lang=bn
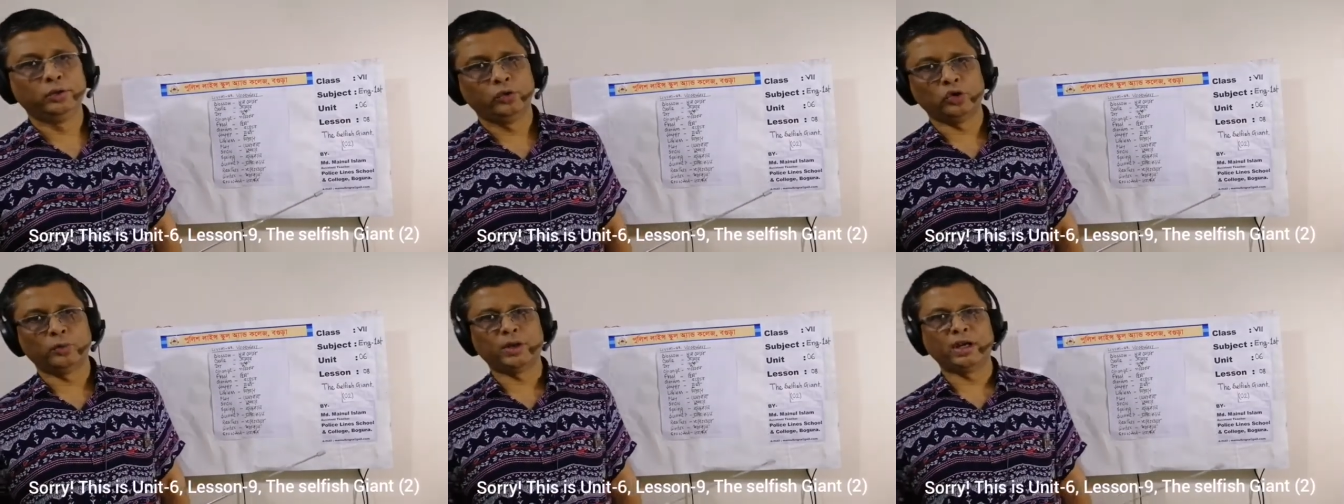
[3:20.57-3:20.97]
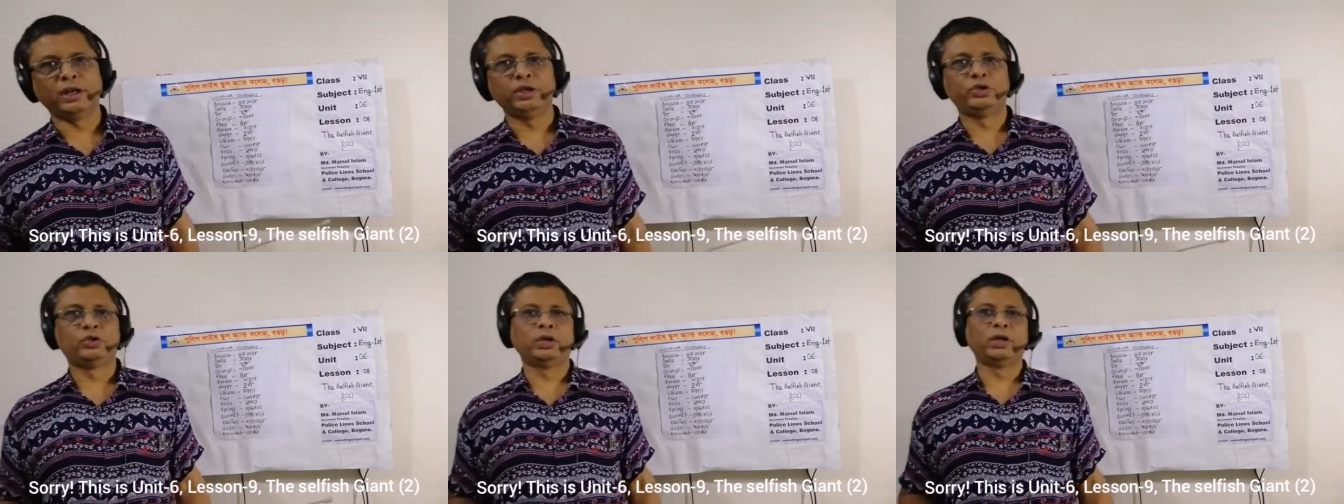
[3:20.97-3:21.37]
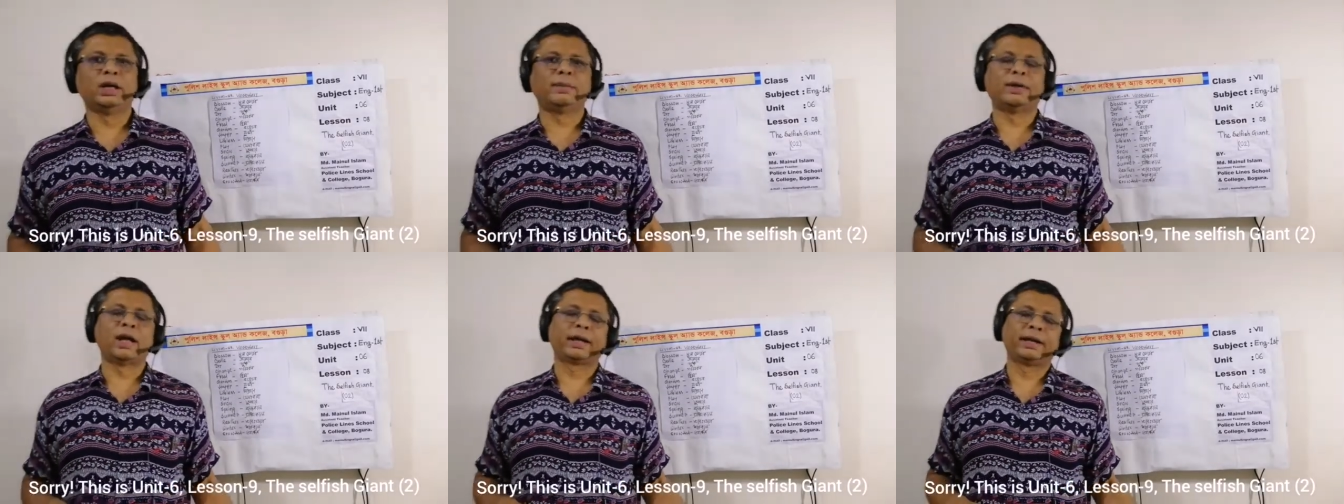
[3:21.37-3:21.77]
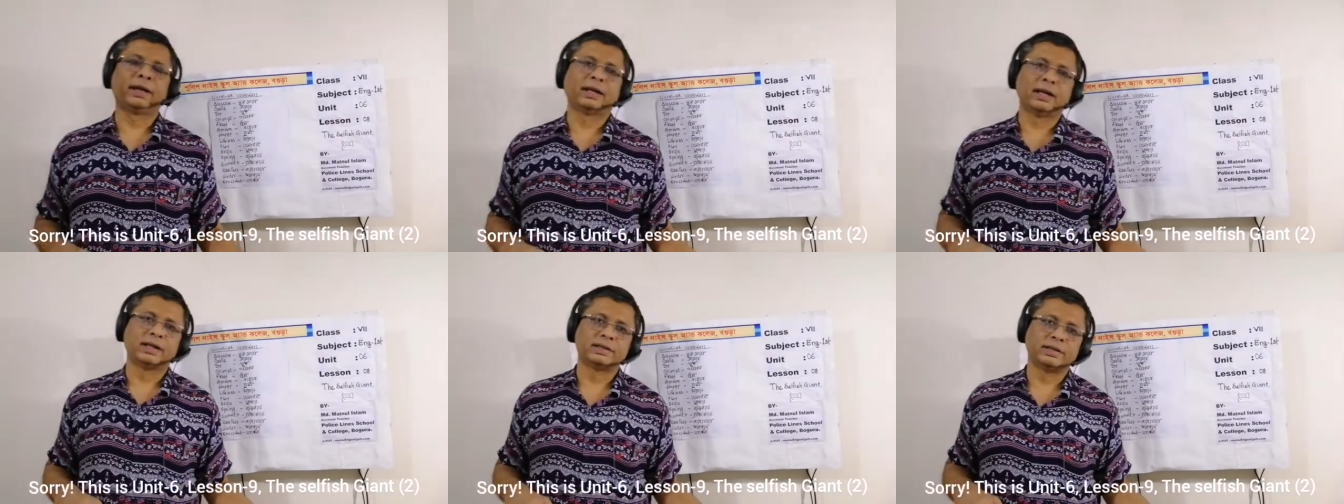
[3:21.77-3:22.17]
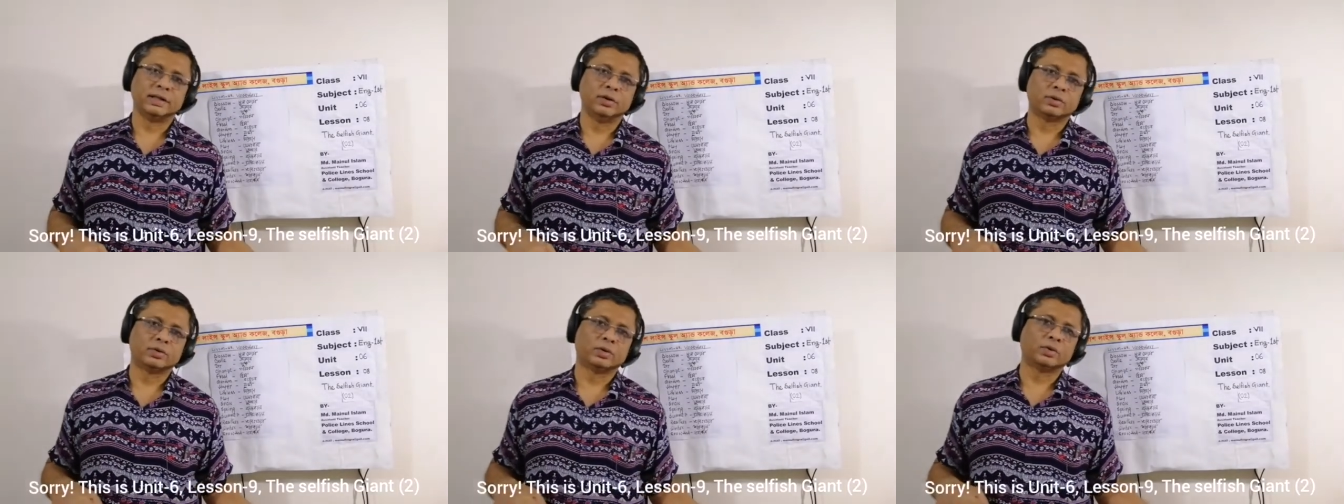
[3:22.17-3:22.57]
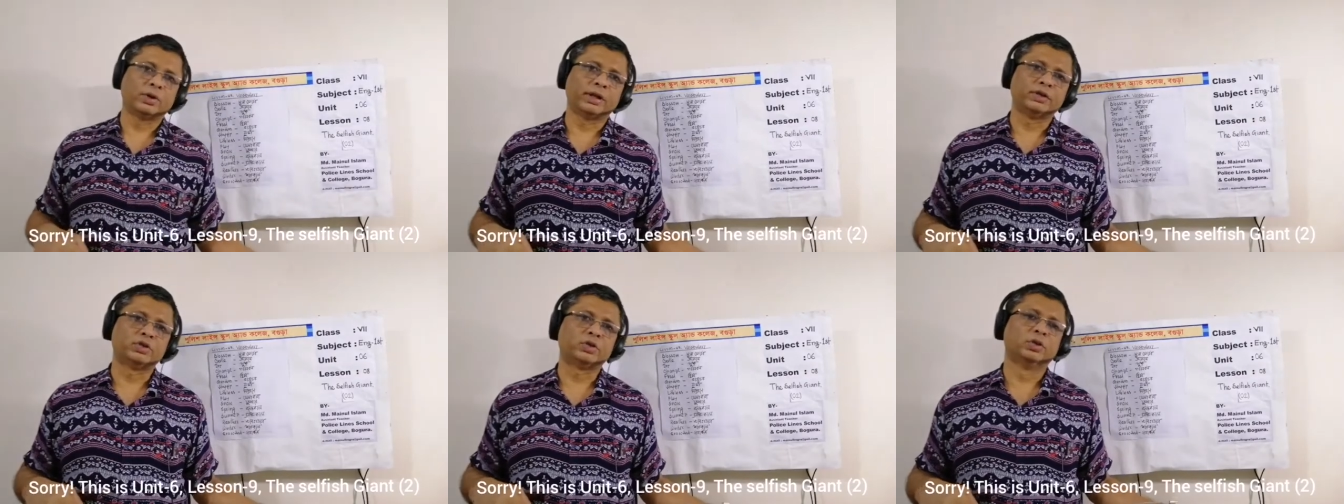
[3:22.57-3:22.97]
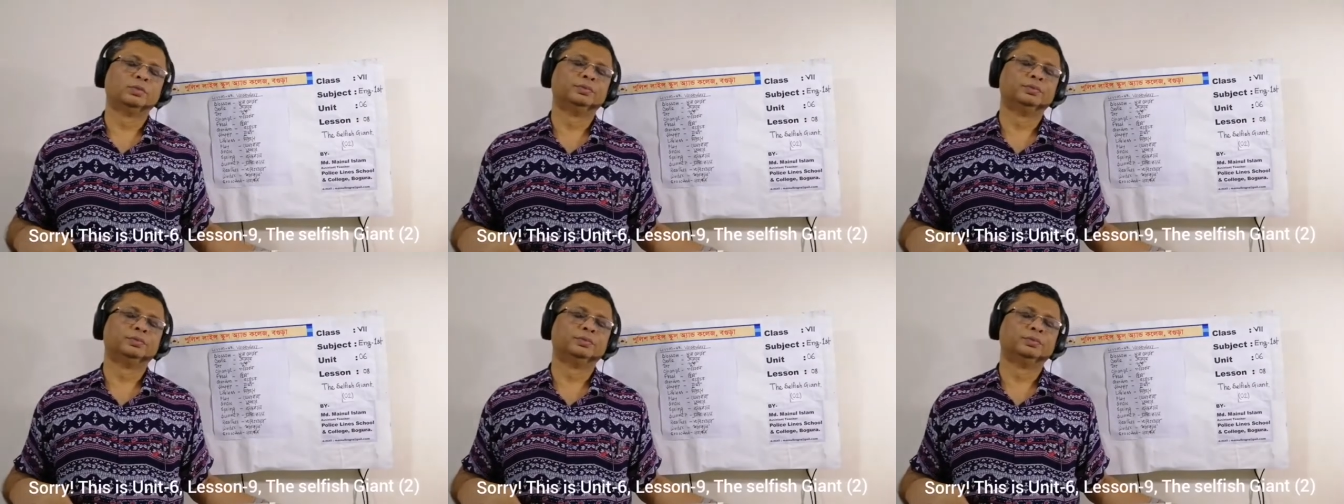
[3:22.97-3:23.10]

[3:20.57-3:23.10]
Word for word: তোমরা নিশ্চয়ই আমার আগের ক্লাসটি লক্ষ্য করেছো